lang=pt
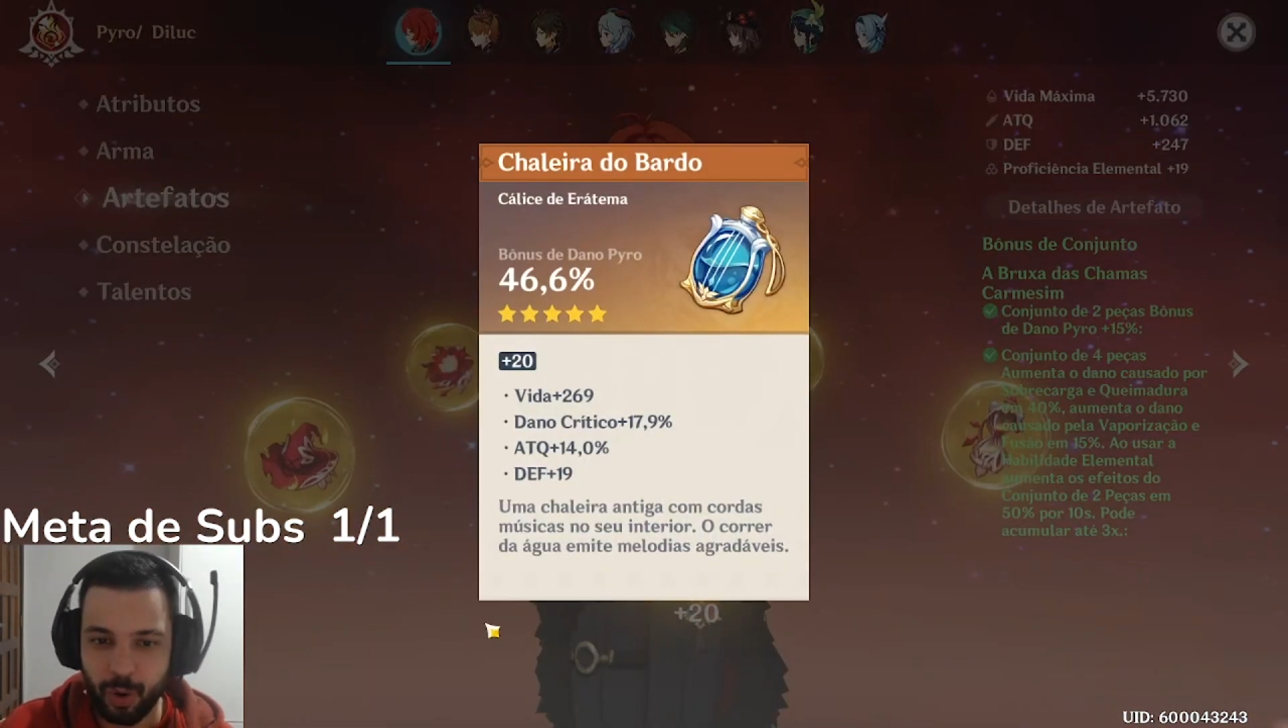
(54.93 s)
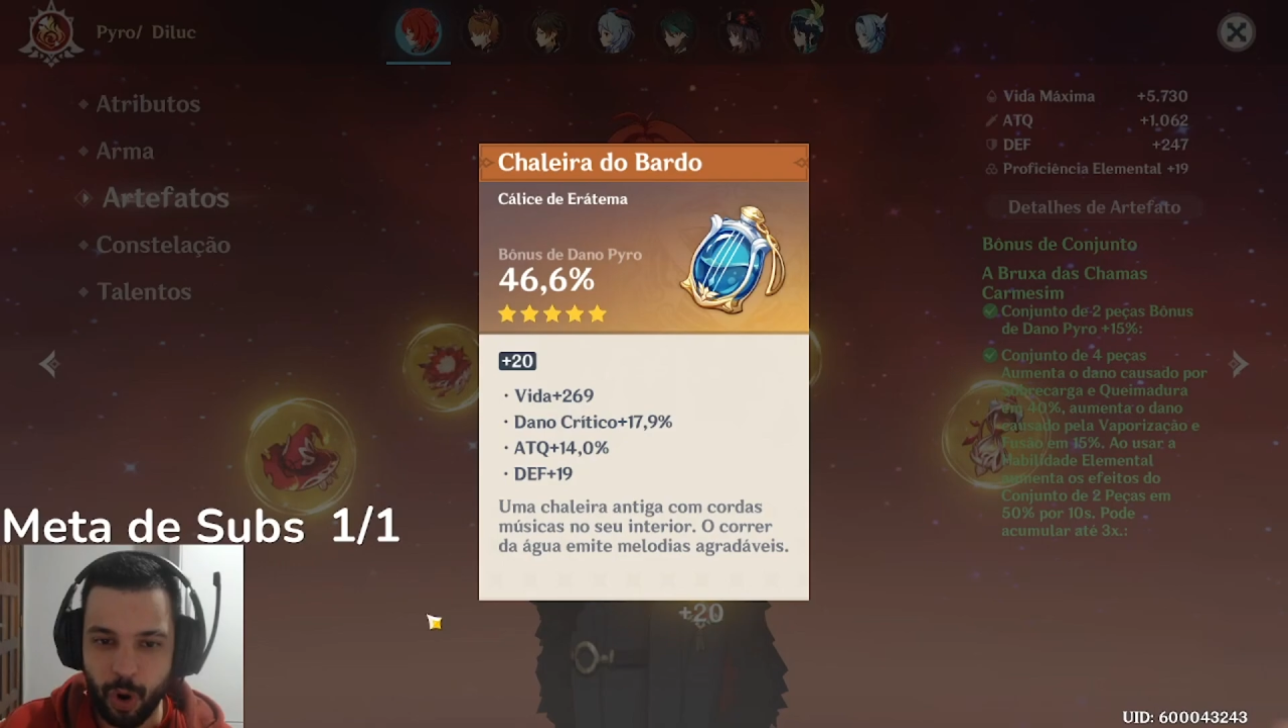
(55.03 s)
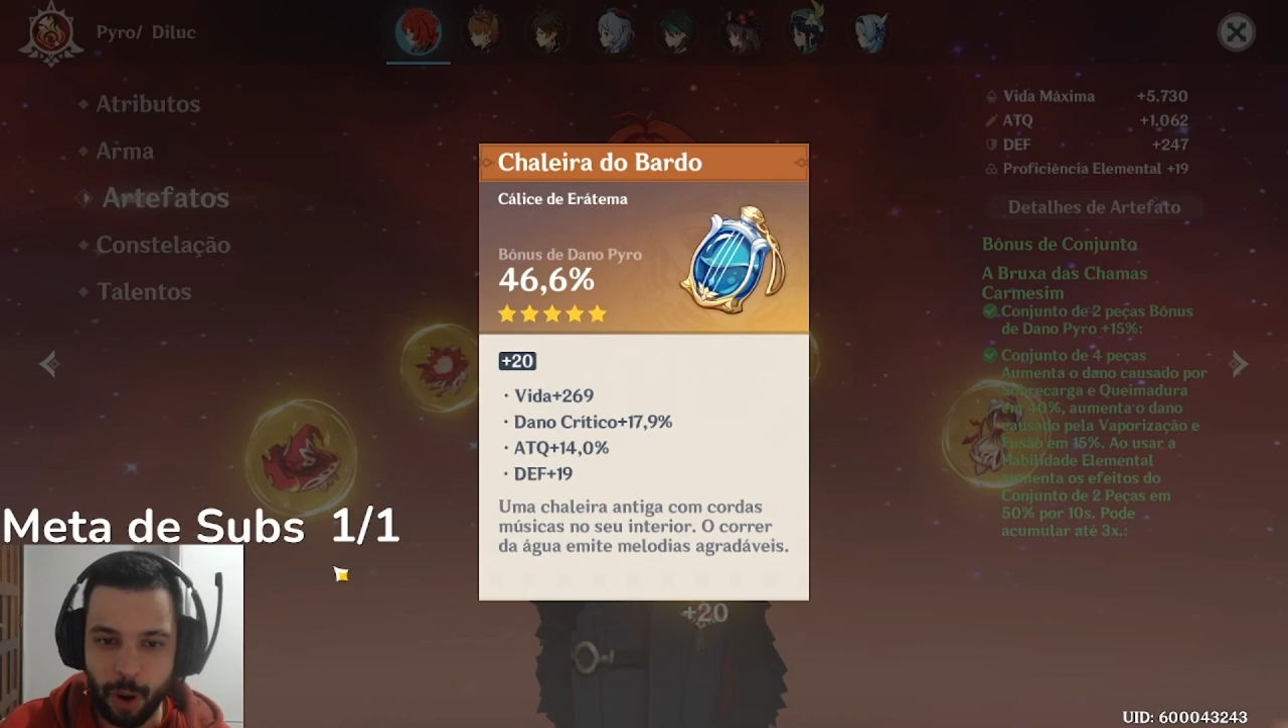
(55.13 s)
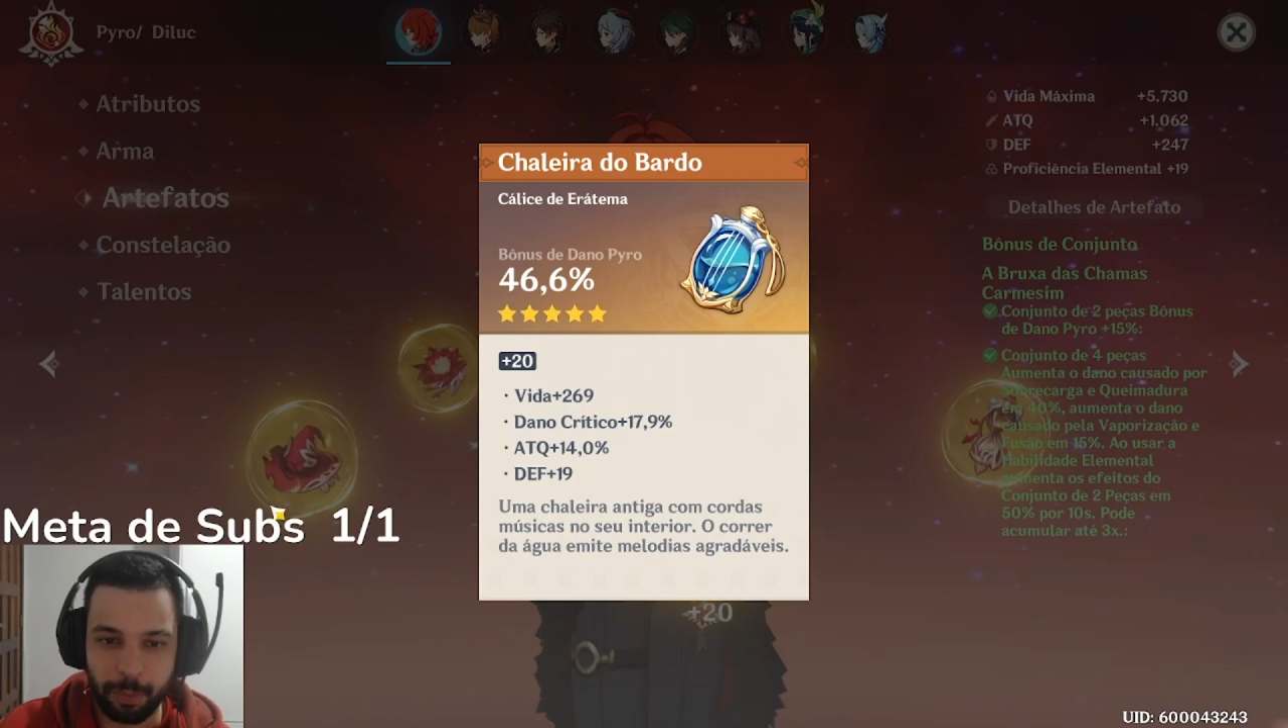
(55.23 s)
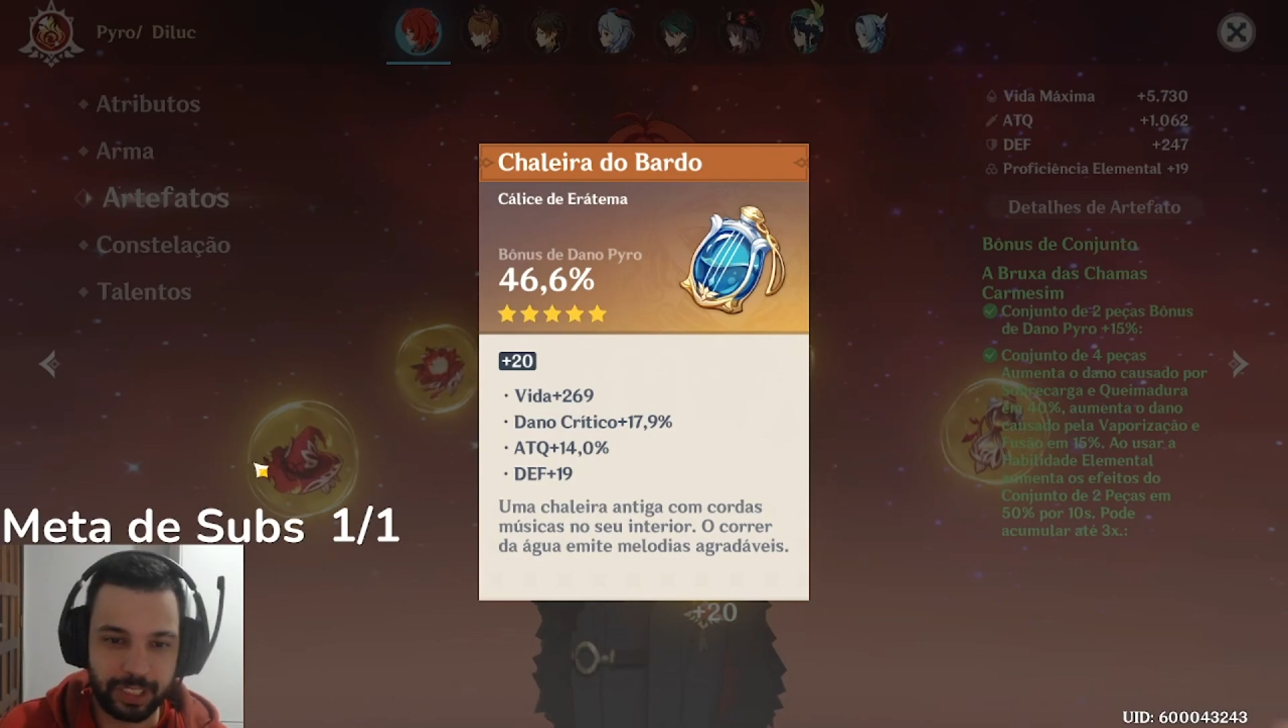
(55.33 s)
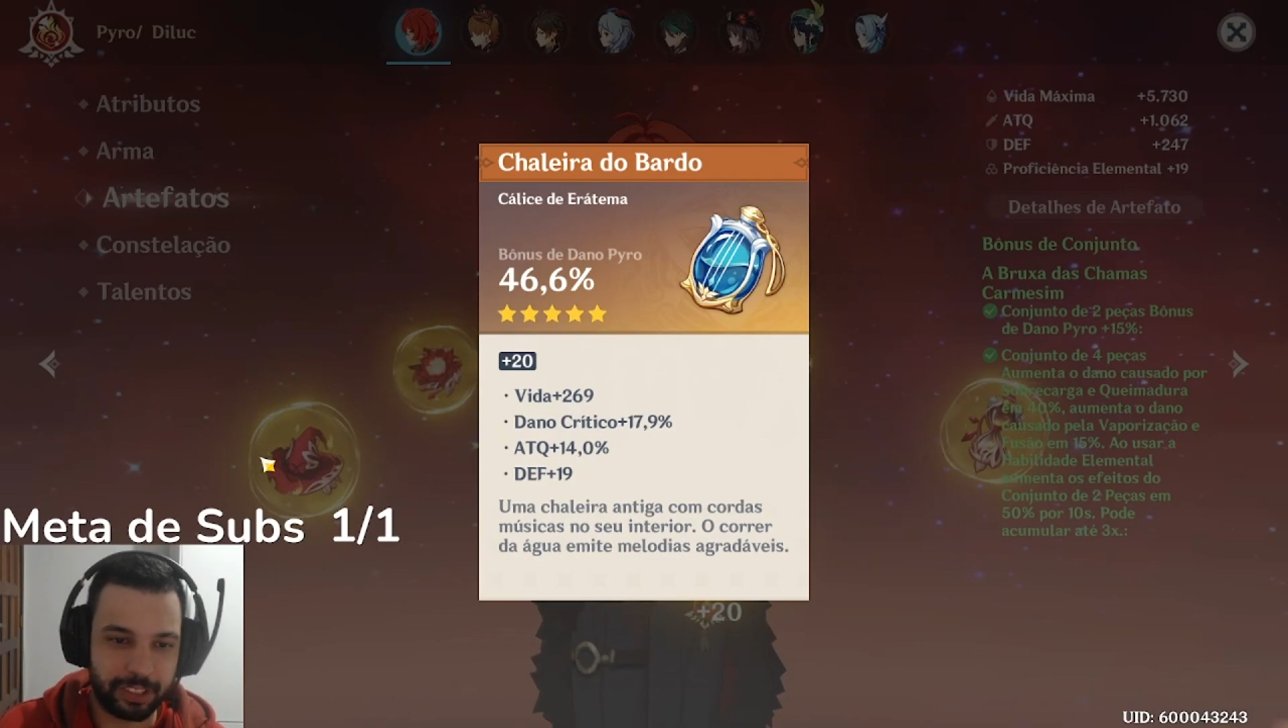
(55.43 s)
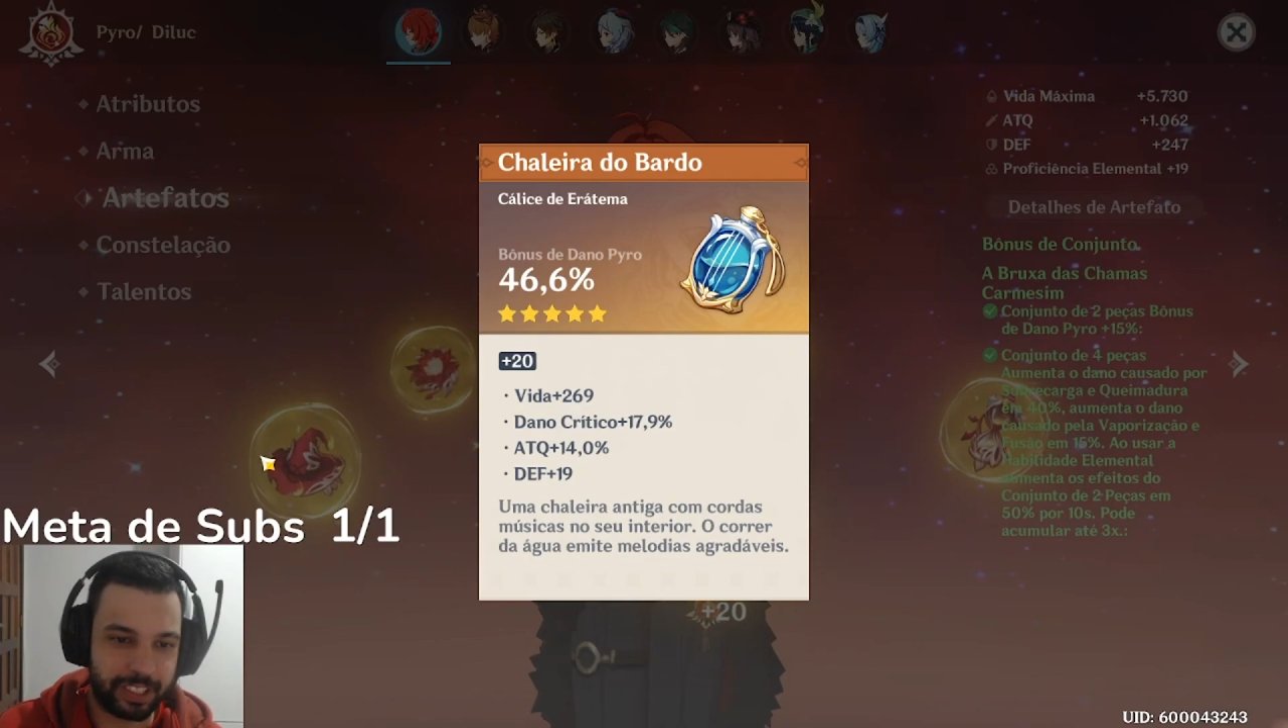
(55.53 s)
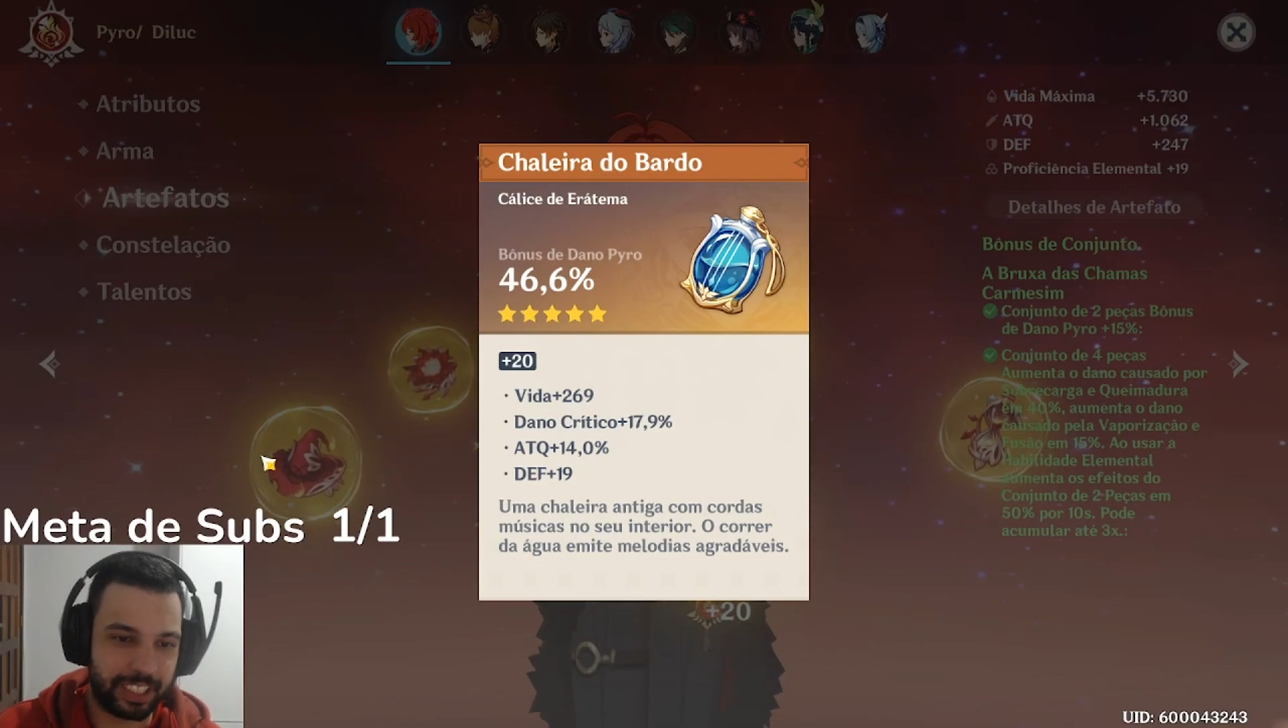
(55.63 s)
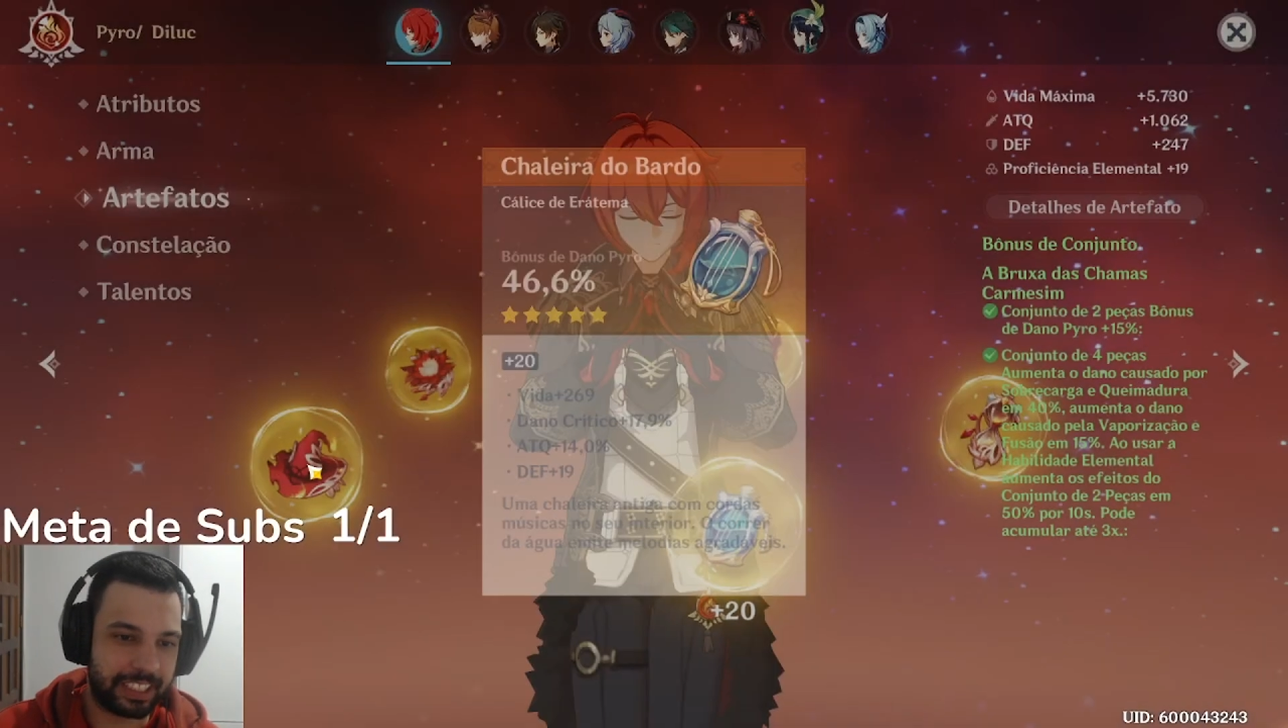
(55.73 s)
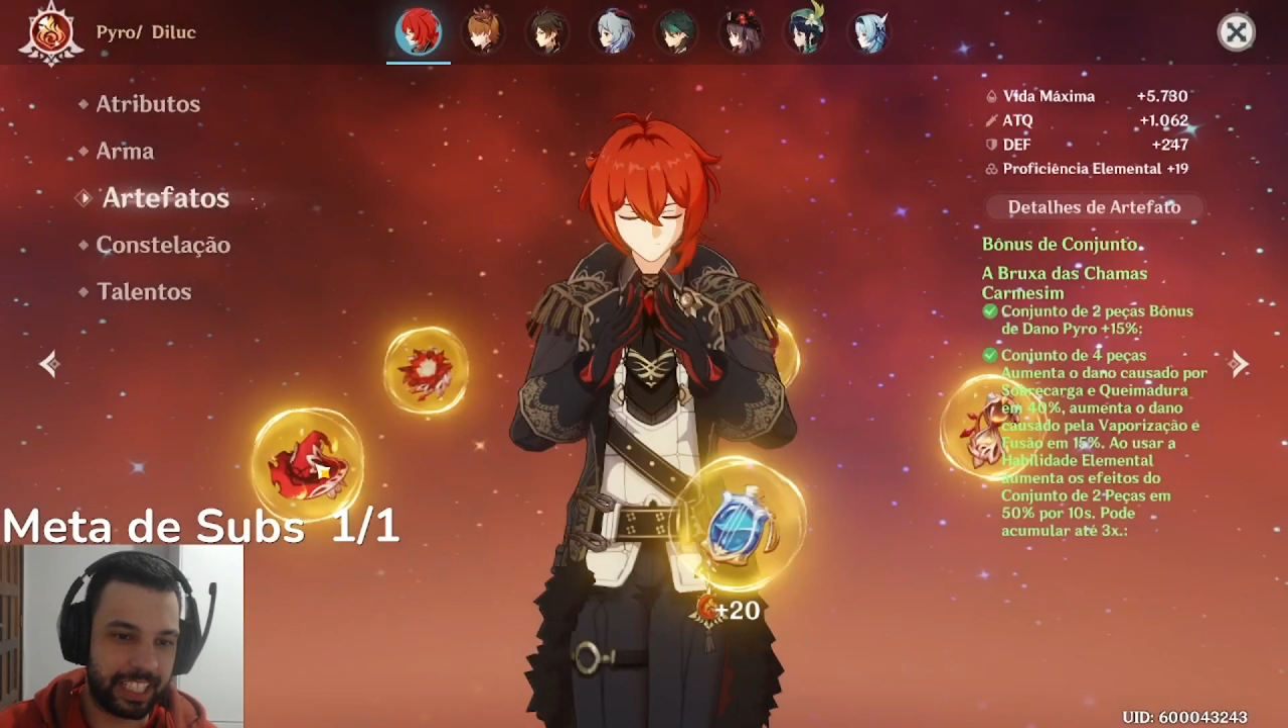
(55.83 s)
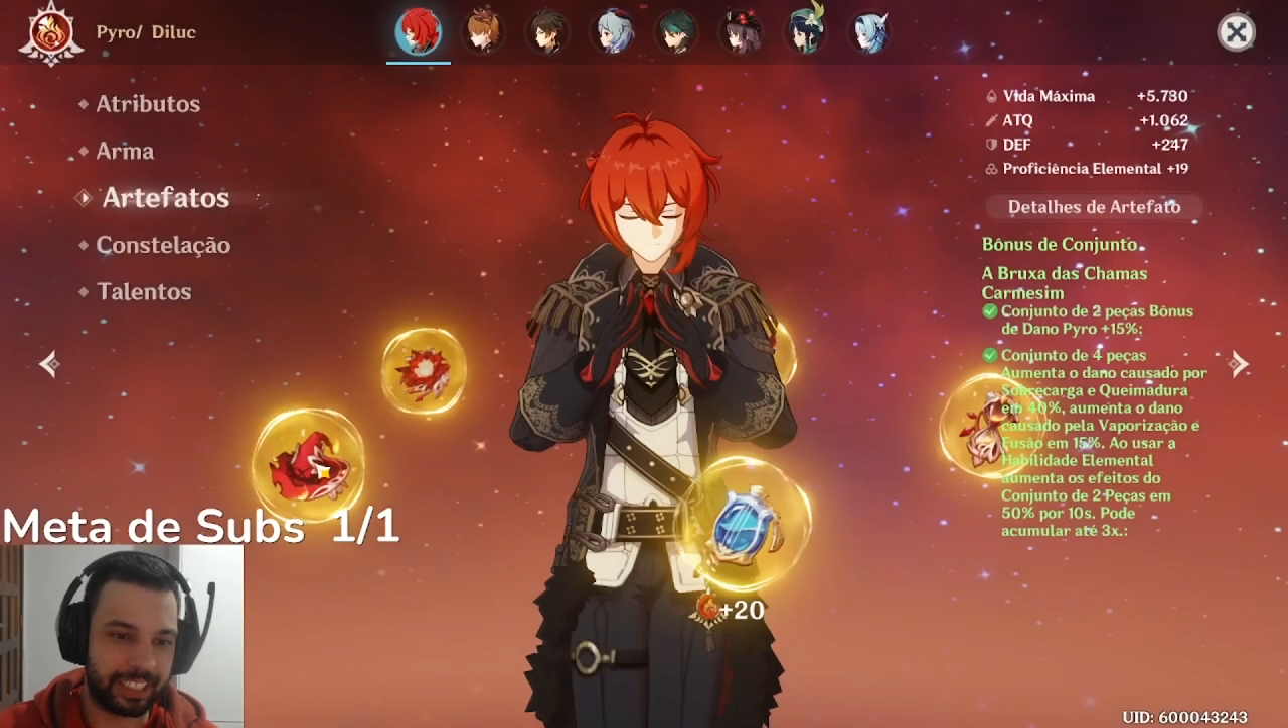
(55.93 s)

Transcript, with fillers: Copo, dano crítico